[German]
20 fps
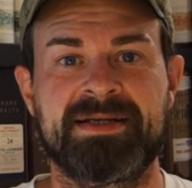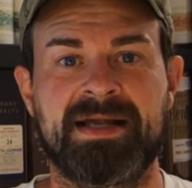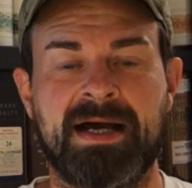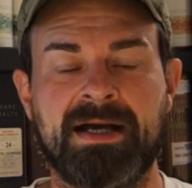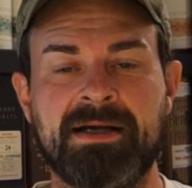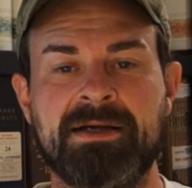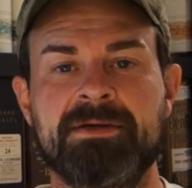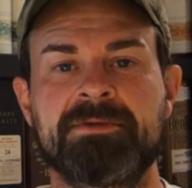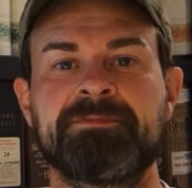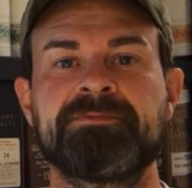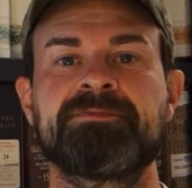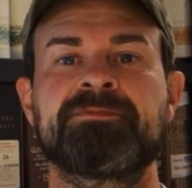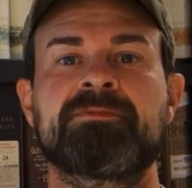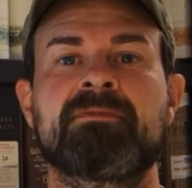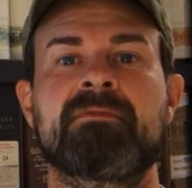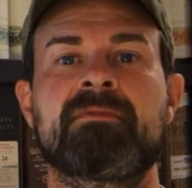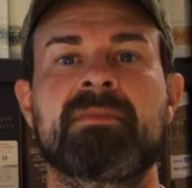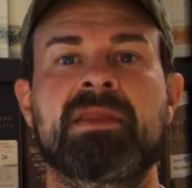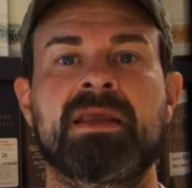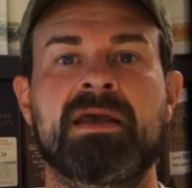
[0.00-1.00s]
Dank.
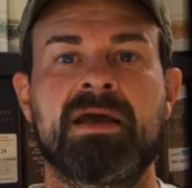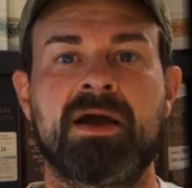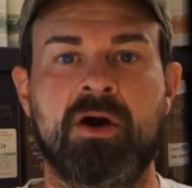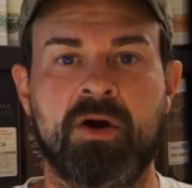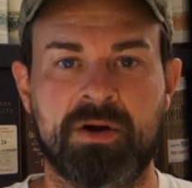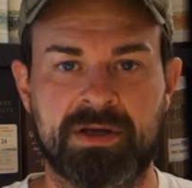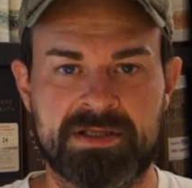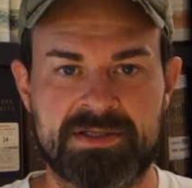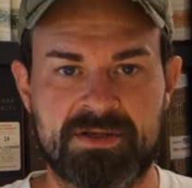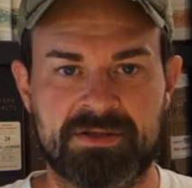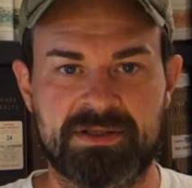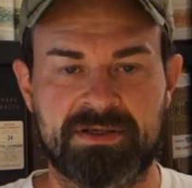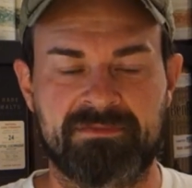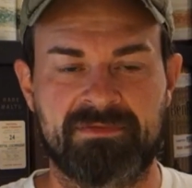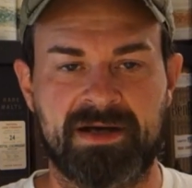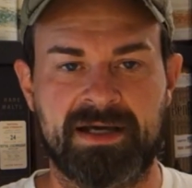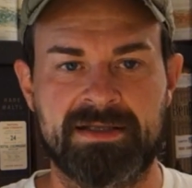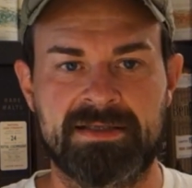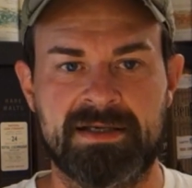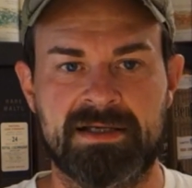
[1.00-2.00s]
Horizont
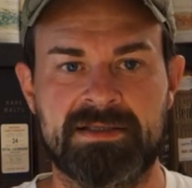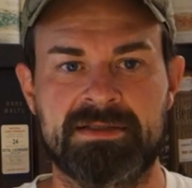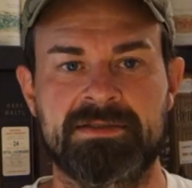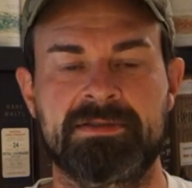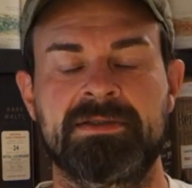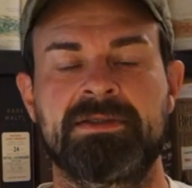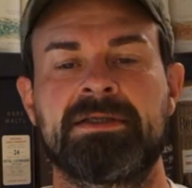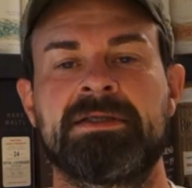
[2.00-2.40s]
erweitert,